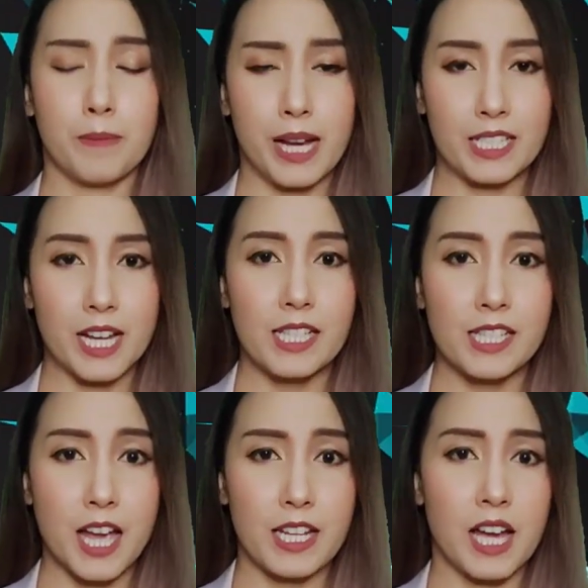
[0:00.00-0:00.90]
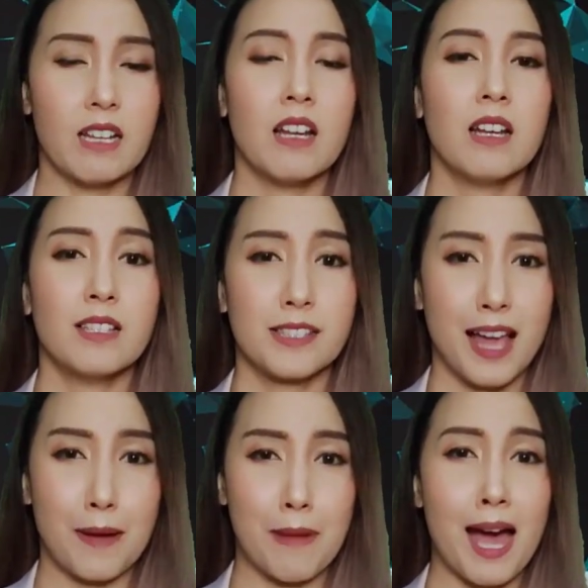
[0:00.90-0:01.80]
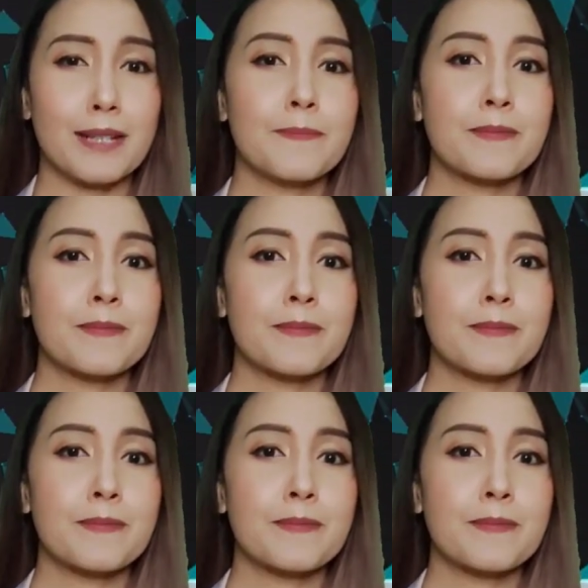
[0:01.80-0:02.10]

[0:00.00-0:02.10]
ยั้งชั่งใจเนี่ยสามารถ